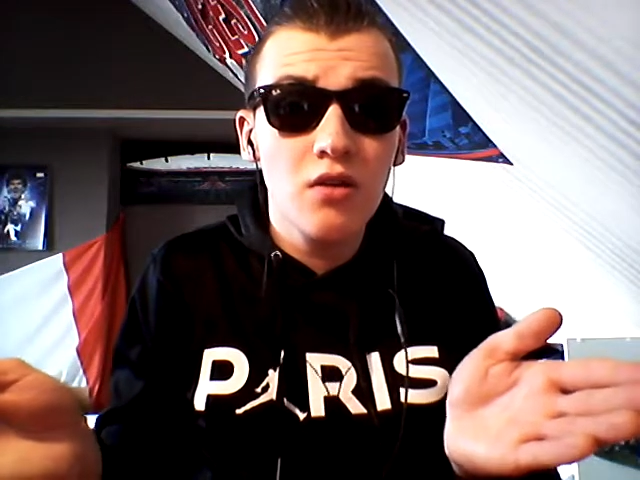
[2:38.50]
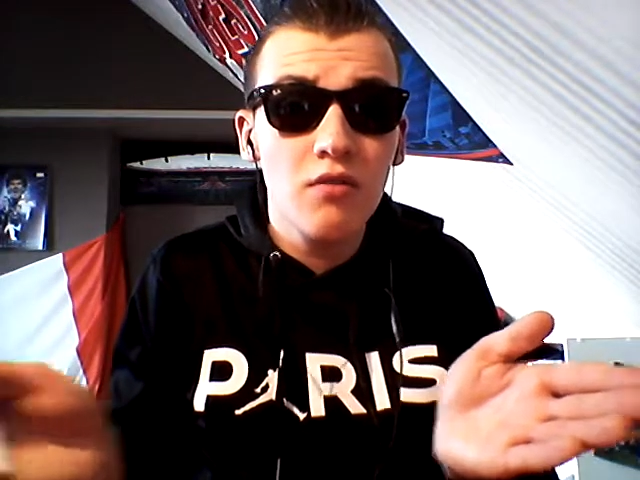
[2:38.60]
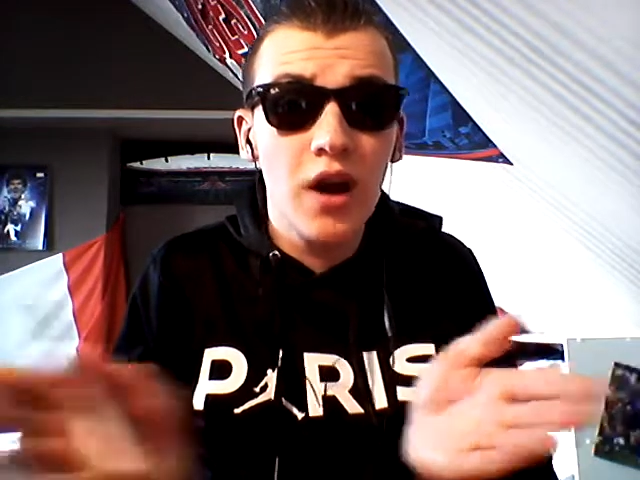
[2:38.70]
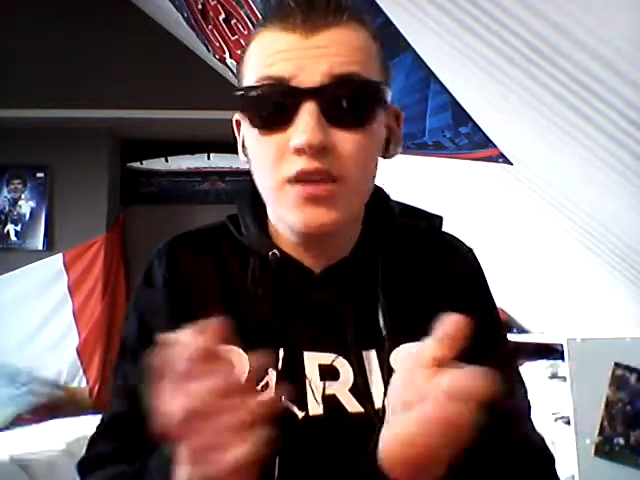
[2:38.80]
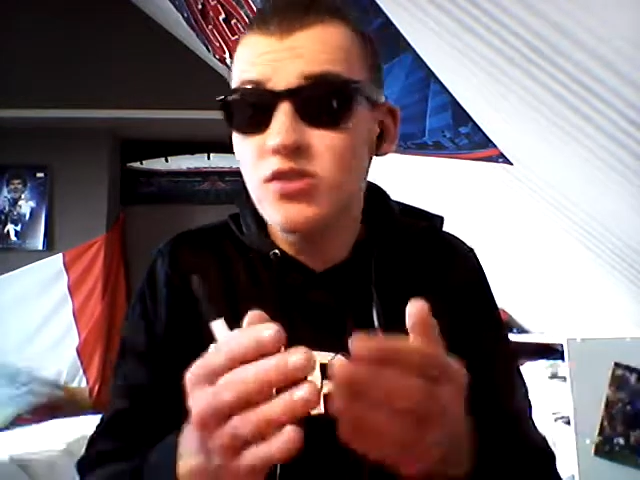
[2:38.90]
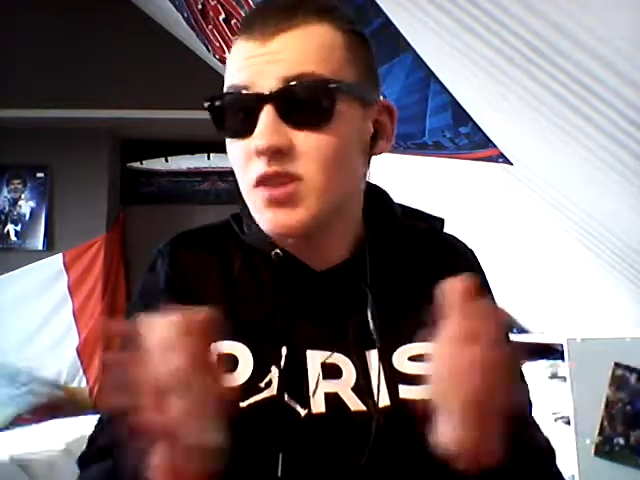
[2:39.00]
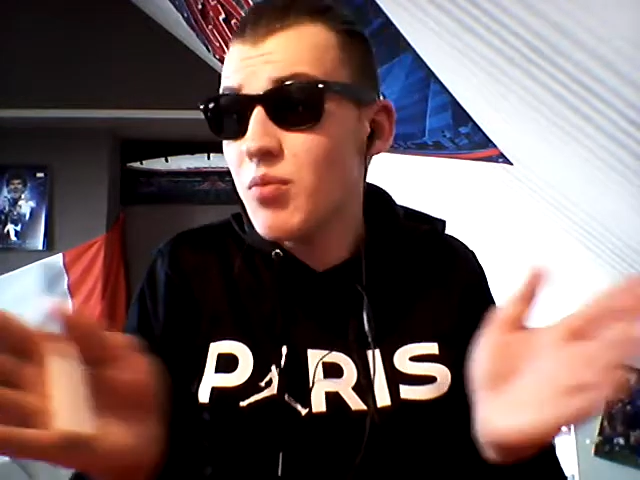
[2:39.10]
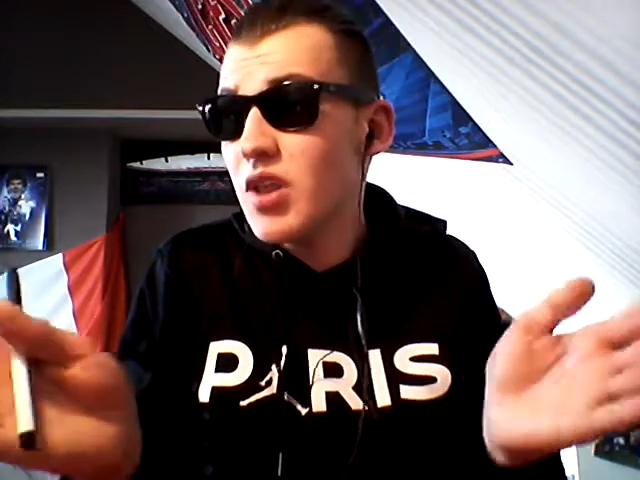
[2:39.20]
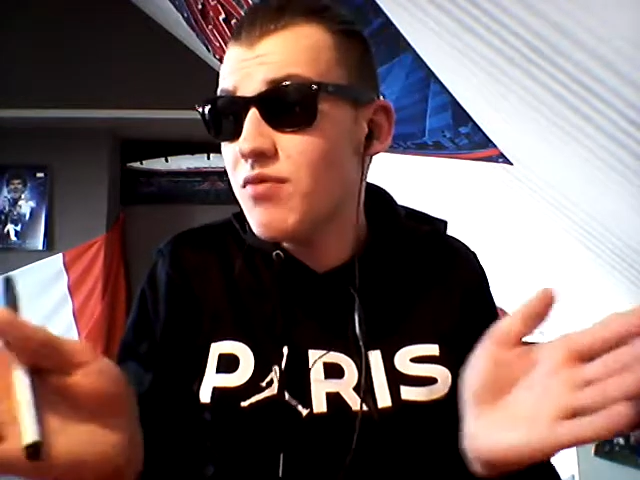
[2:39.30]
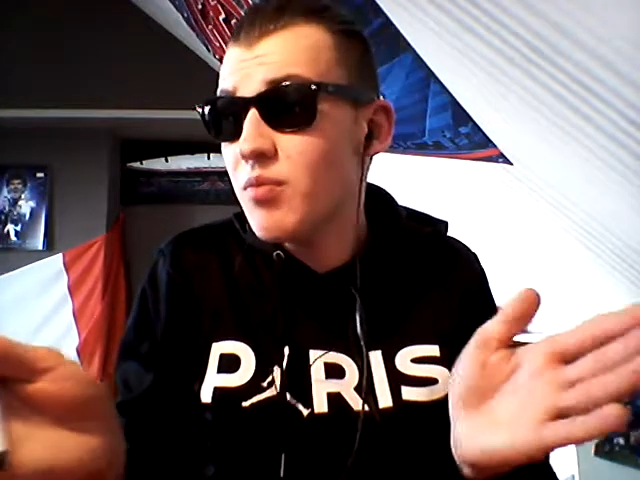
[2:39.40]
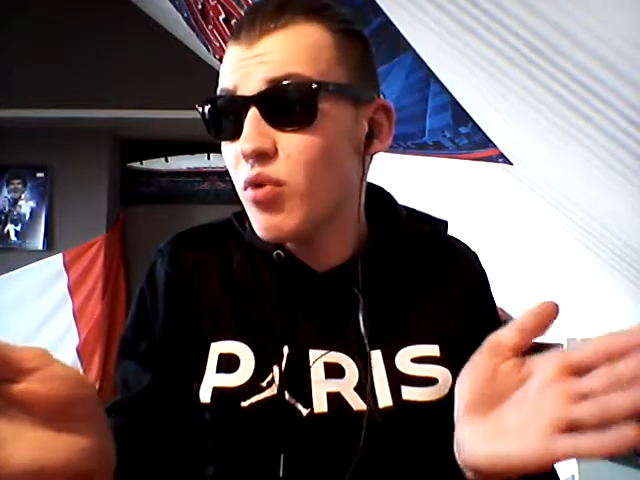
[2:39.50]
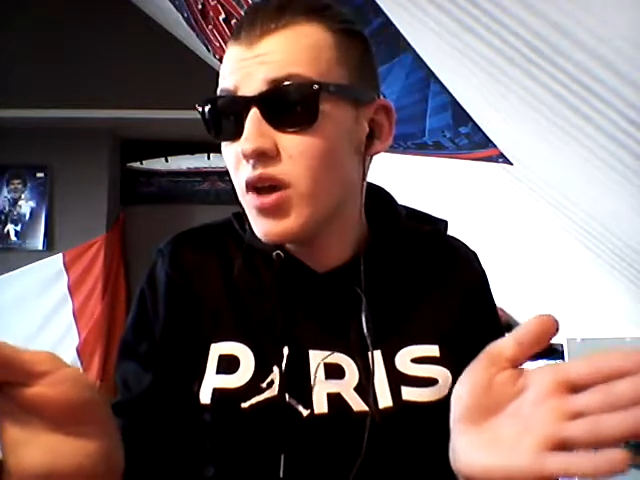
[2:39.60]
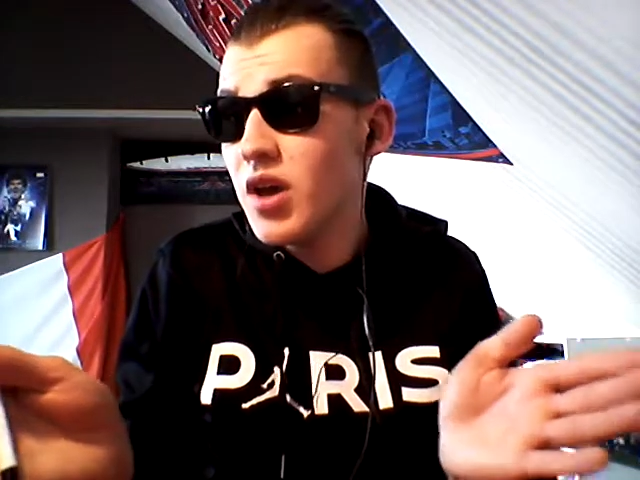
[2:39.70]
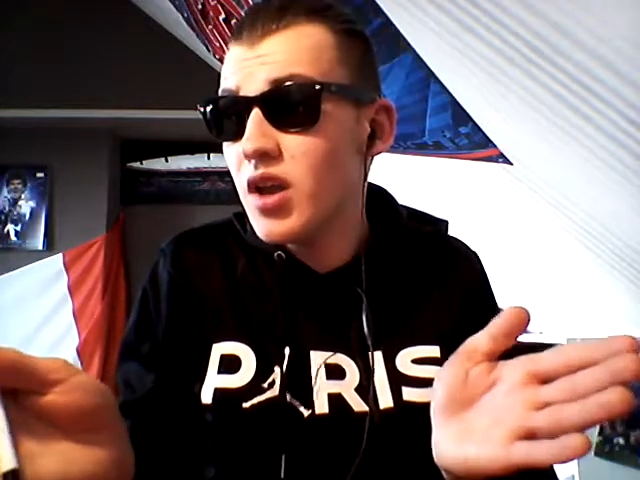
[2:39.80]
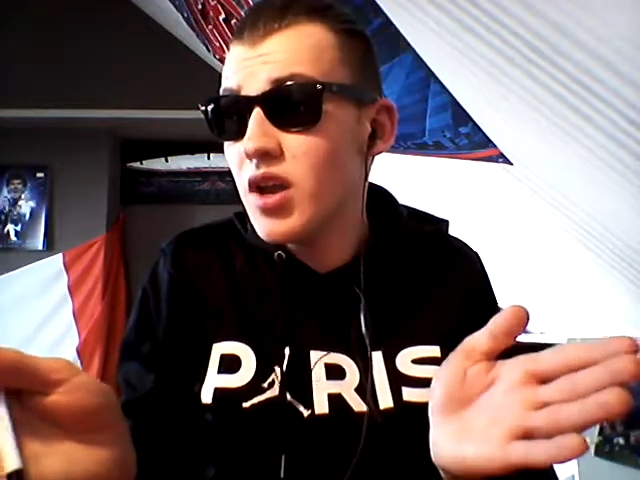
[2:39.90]
Voilà, ce sera bénéfique pour
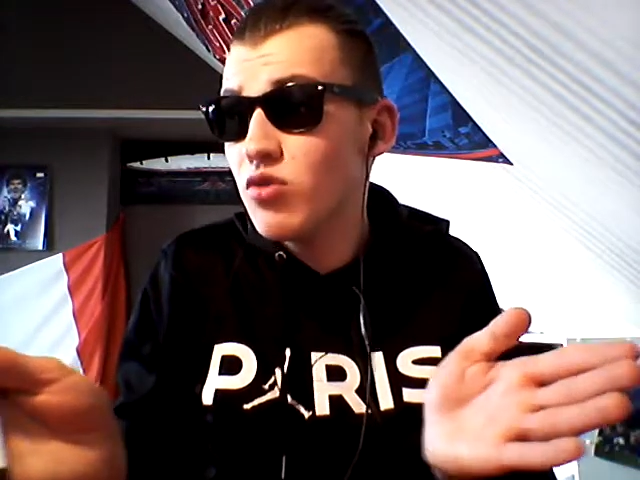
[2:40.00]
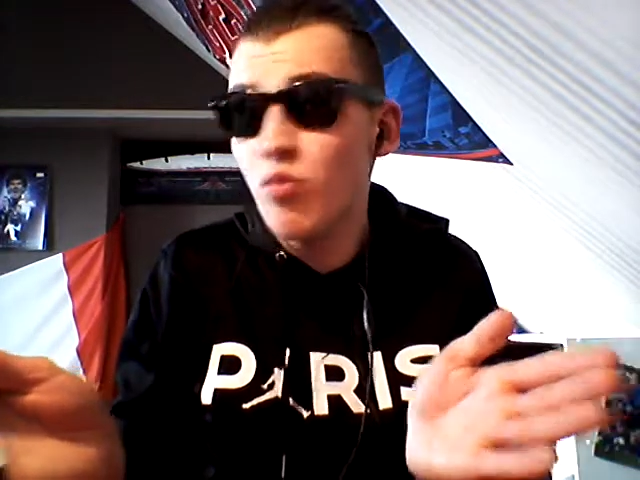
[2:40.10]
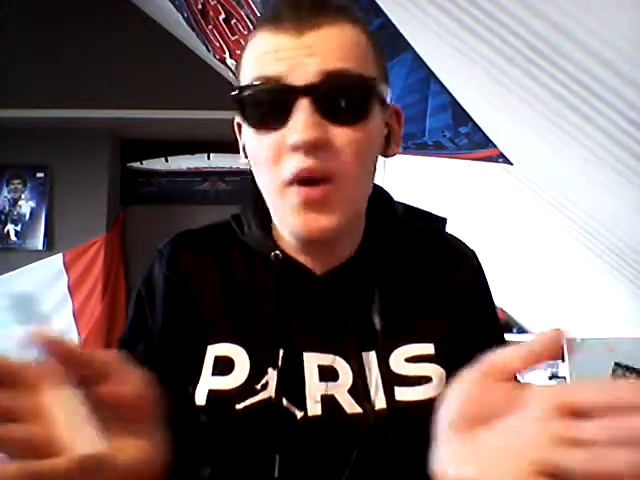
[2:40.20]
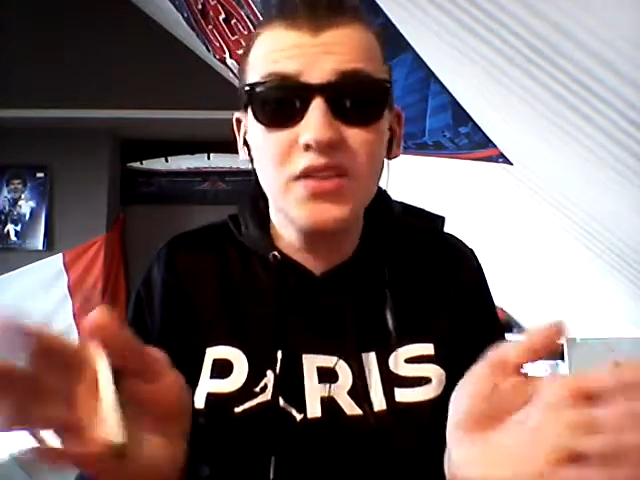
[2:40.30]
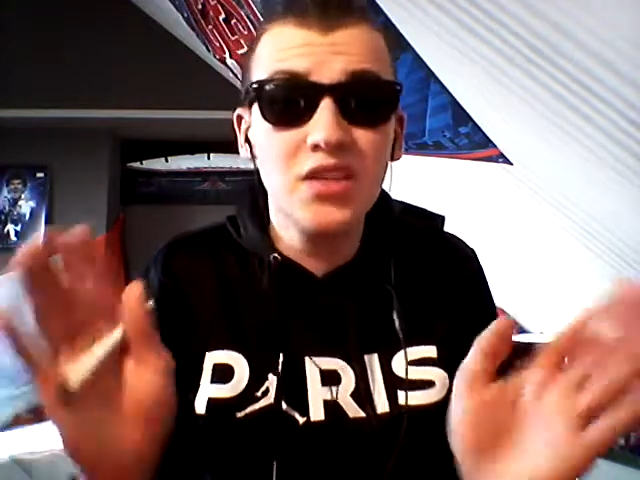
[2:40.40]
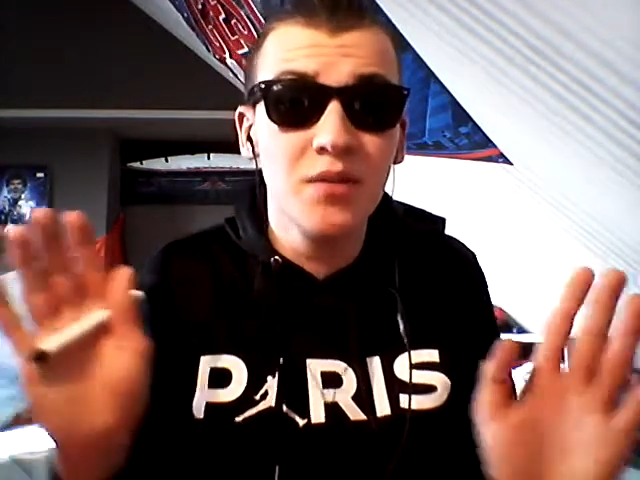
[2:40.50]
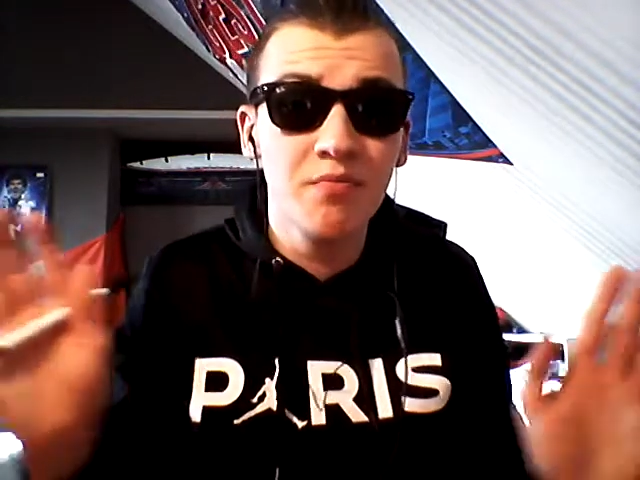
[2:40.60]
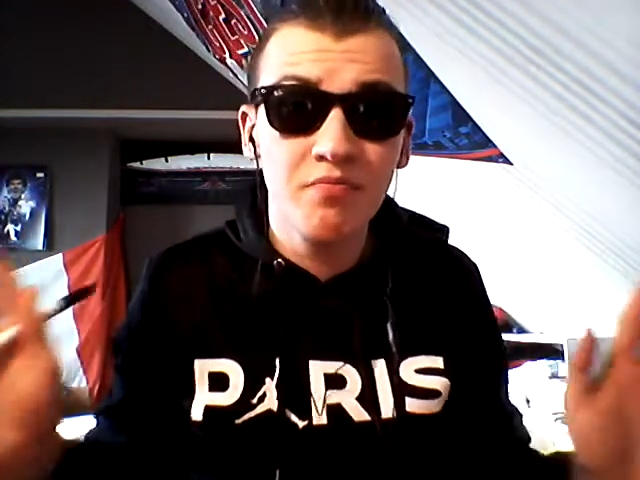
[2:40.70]
les, deux parties.